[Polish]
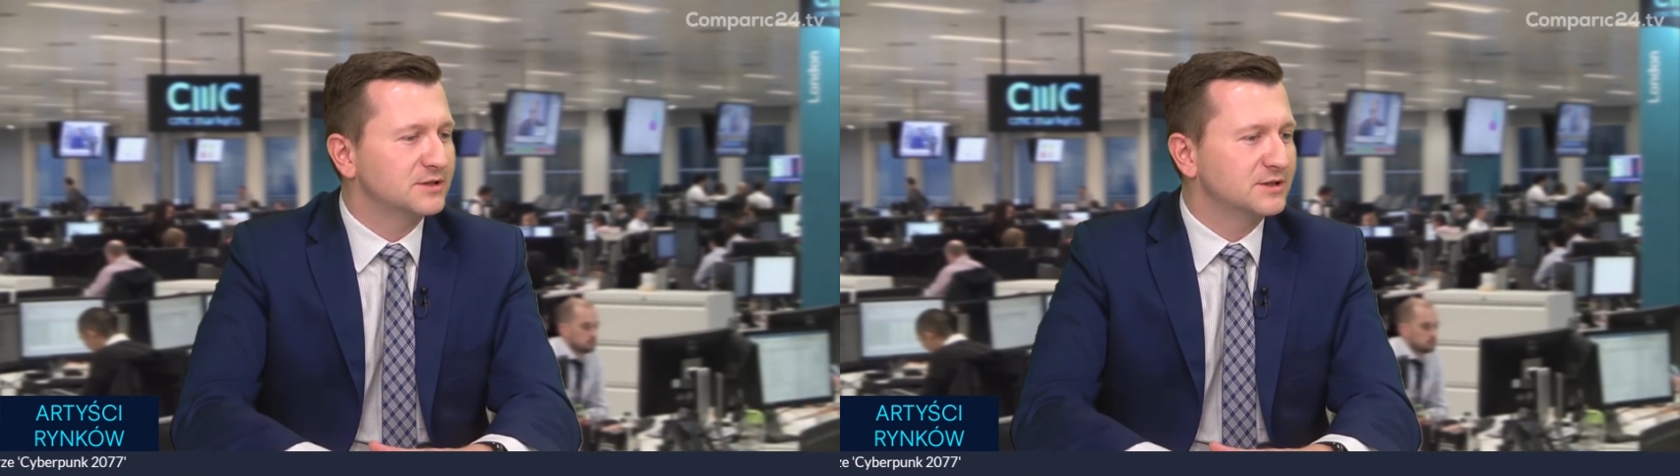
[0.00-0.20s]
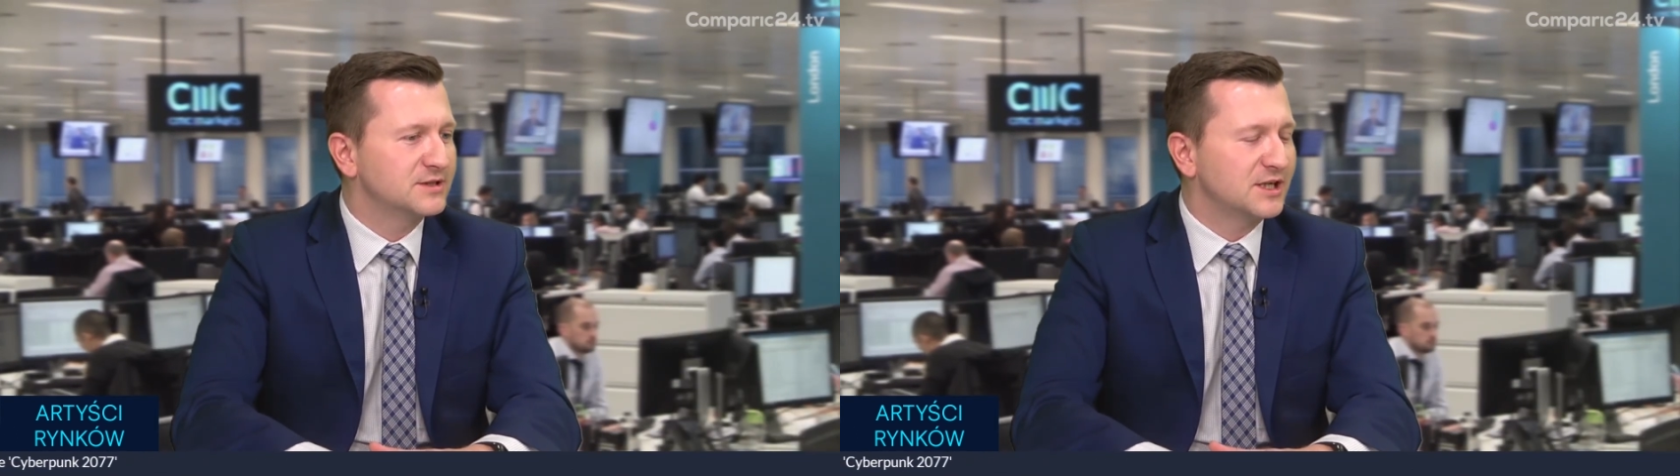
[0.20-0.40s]

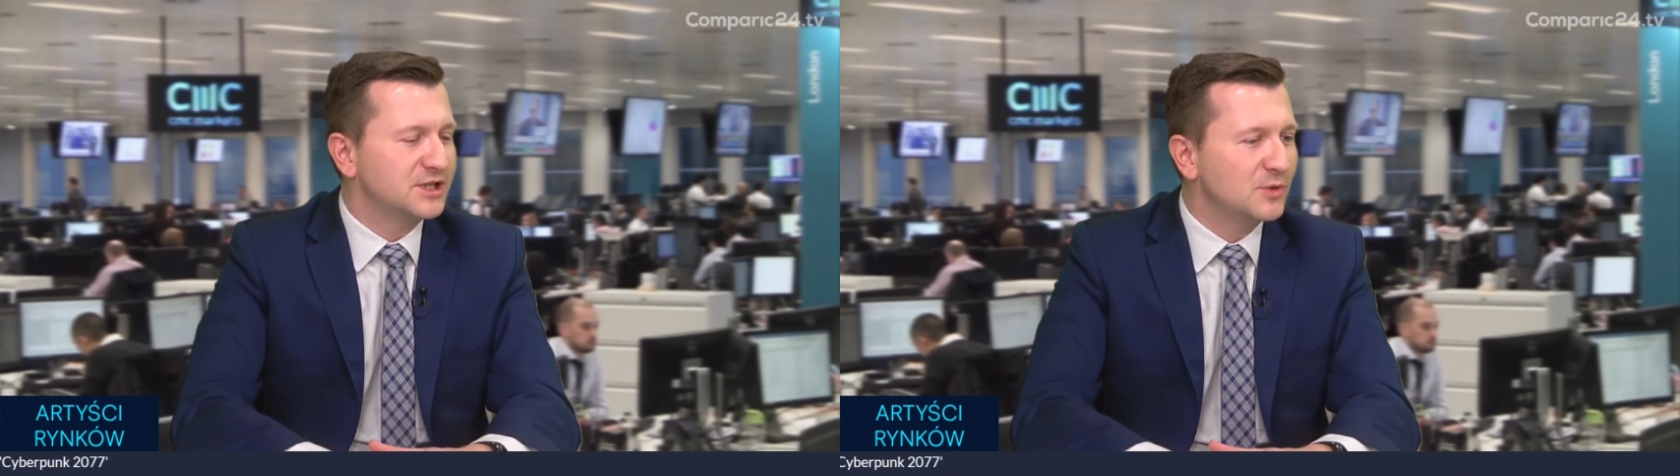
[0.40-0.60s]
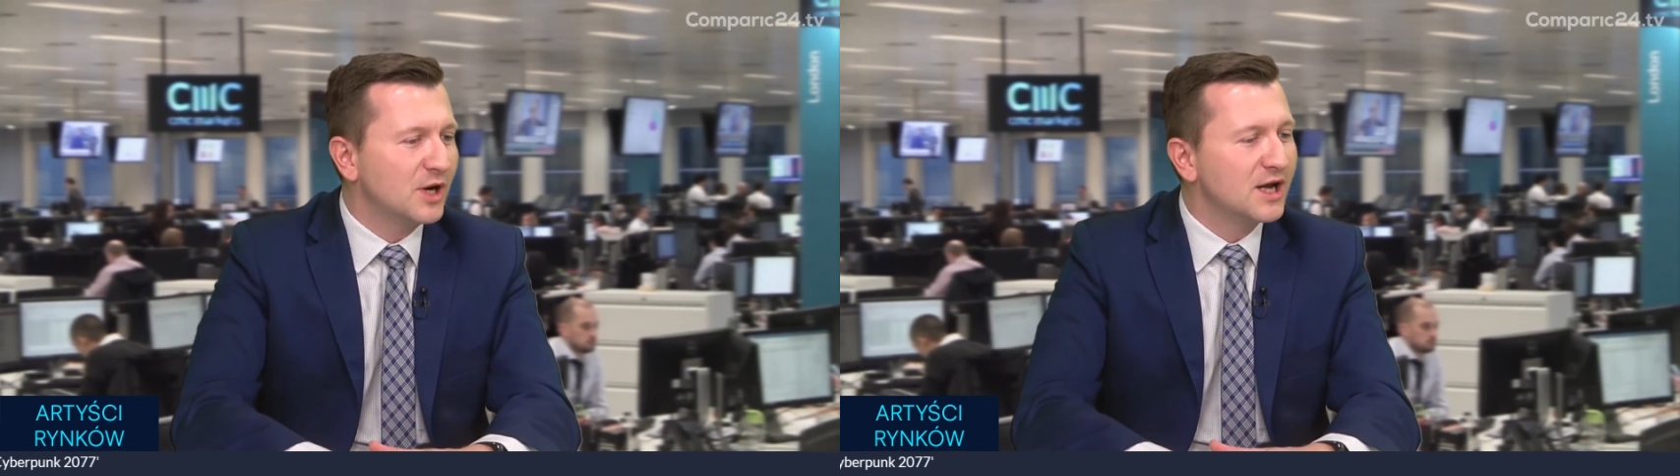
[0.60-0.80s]

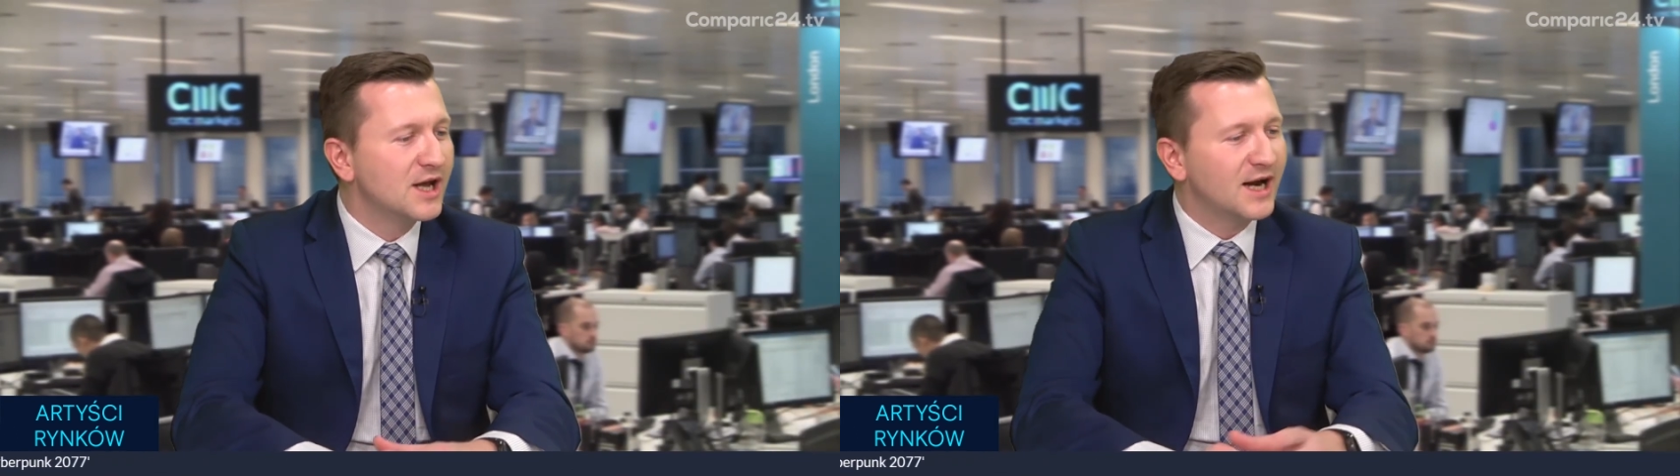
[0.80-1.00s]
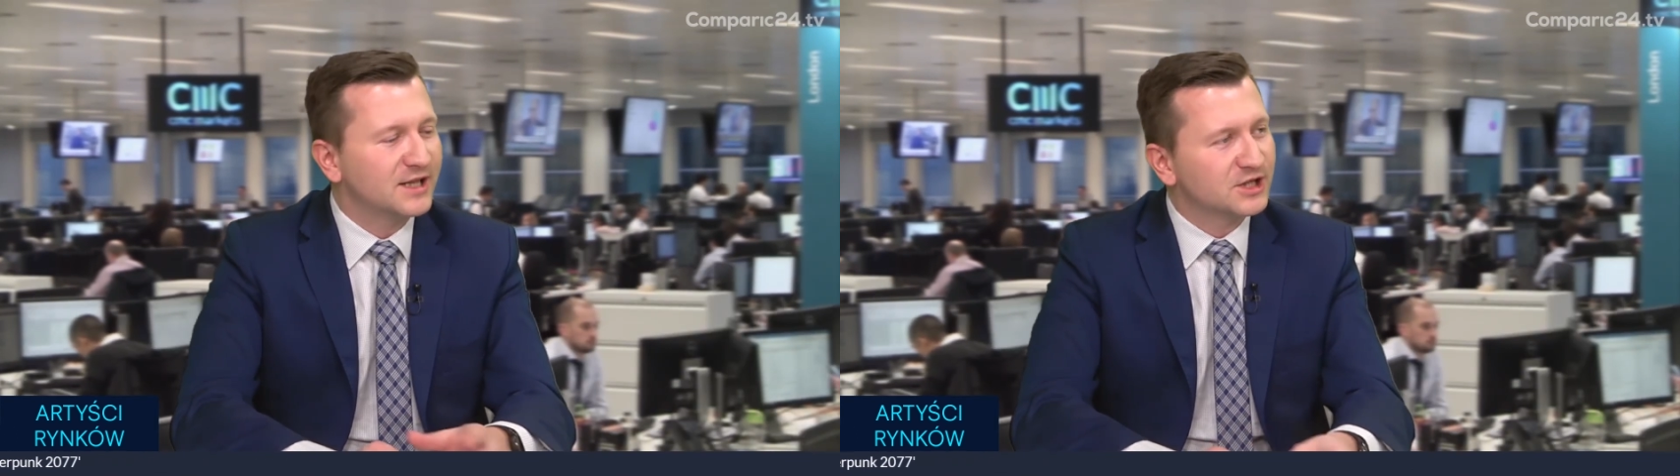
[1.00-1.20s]
straciła, e,
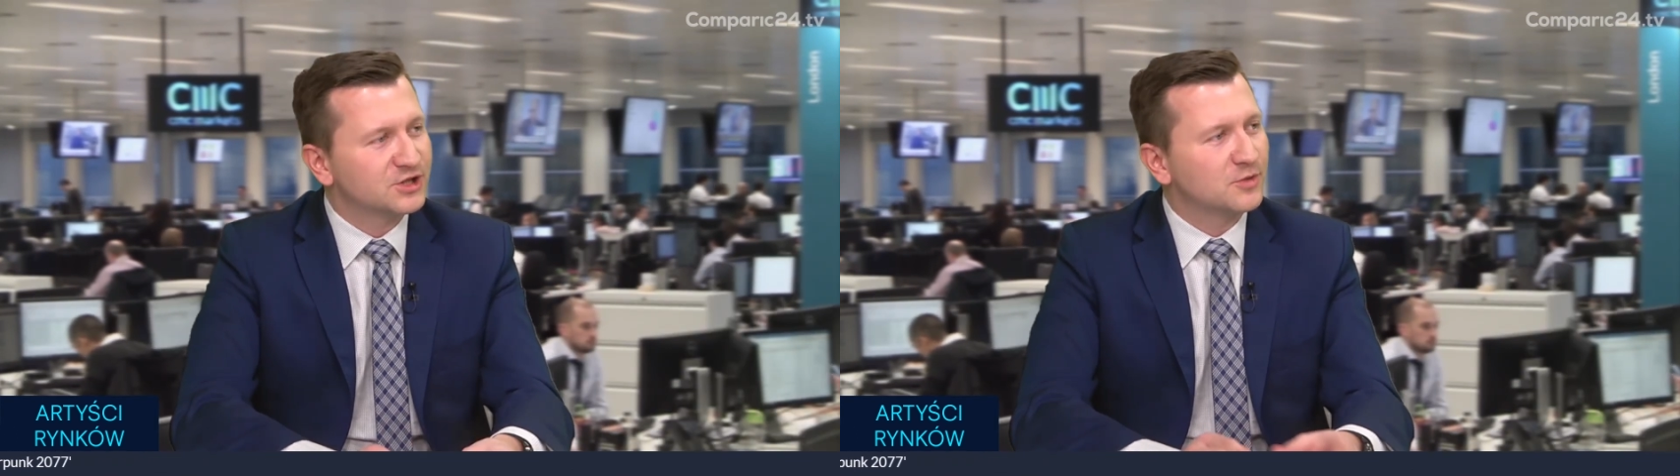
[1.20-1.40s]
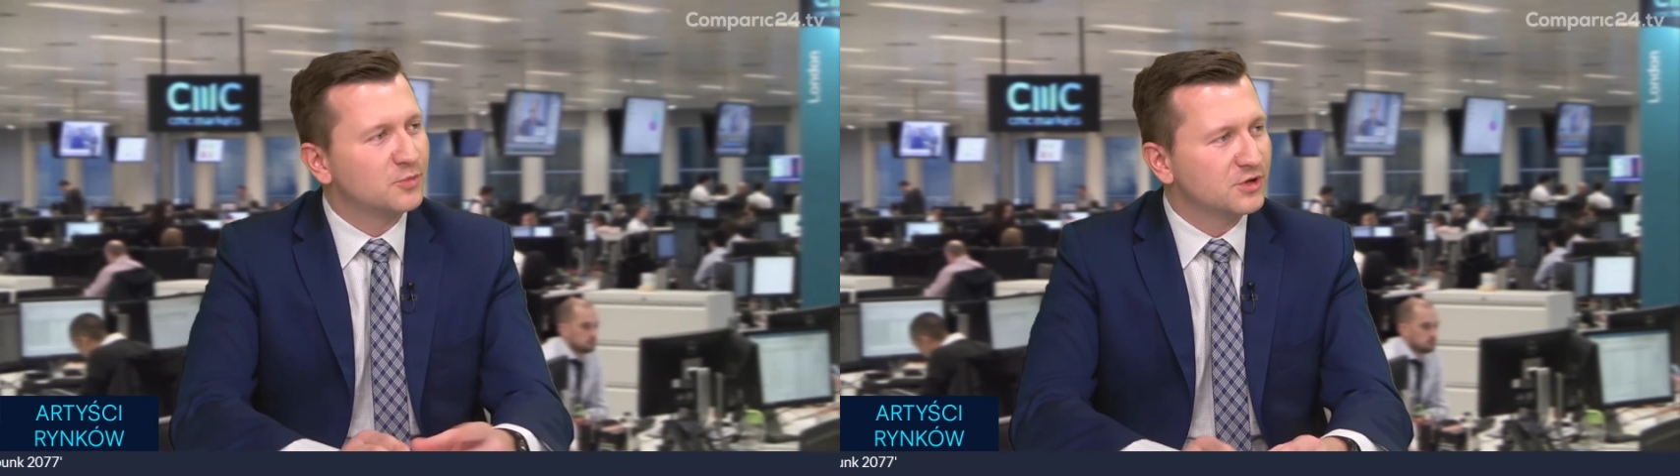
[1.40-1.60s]
ale też
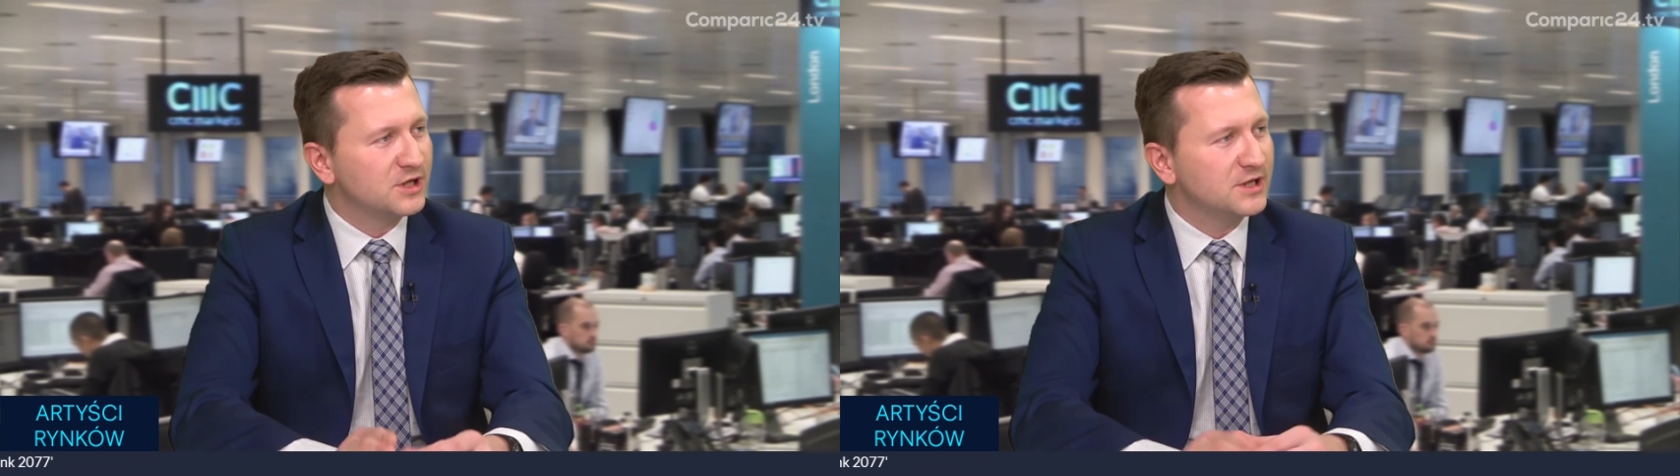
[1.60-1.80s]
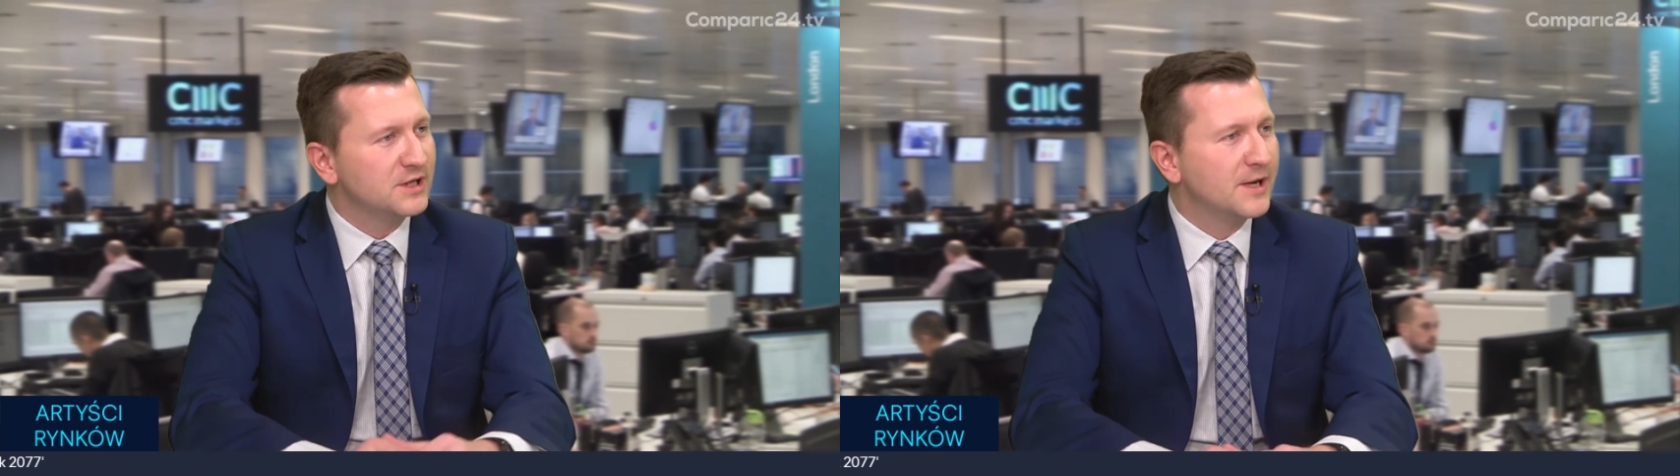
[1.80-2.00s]

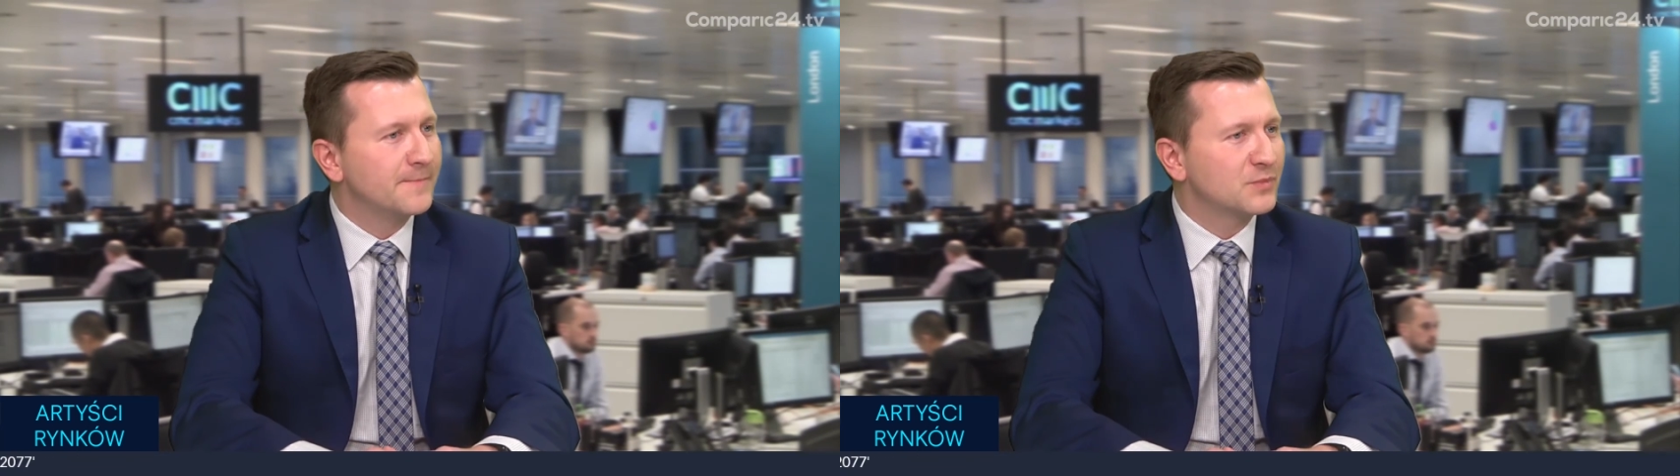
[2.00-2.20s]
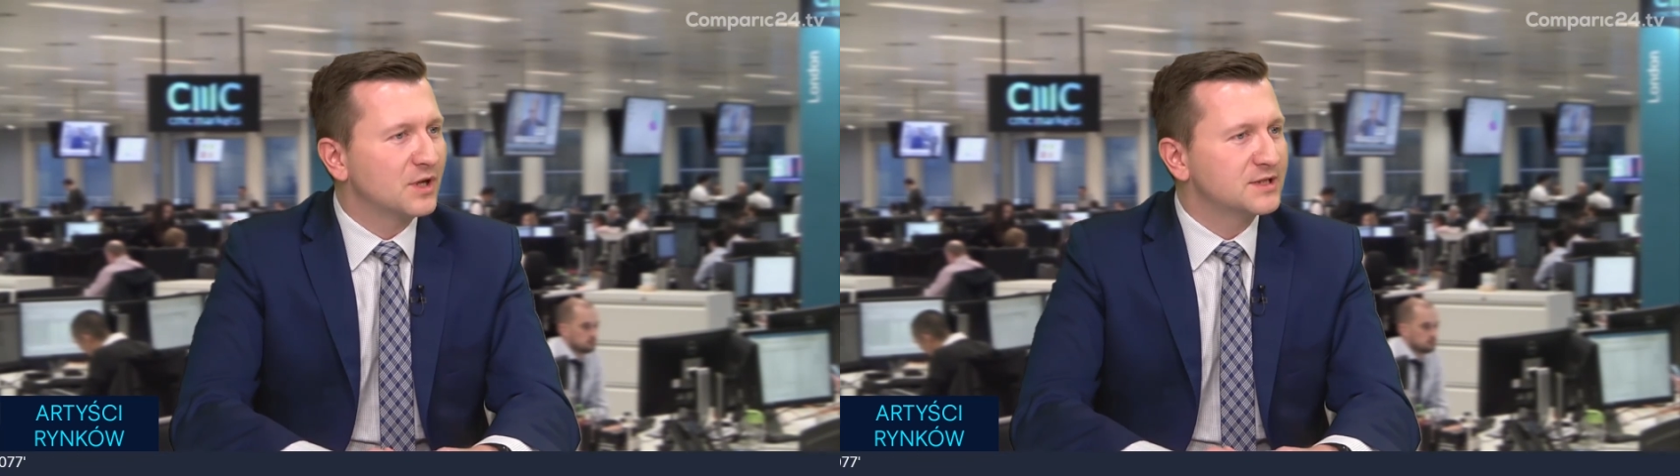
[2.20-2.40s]
dopóki mm,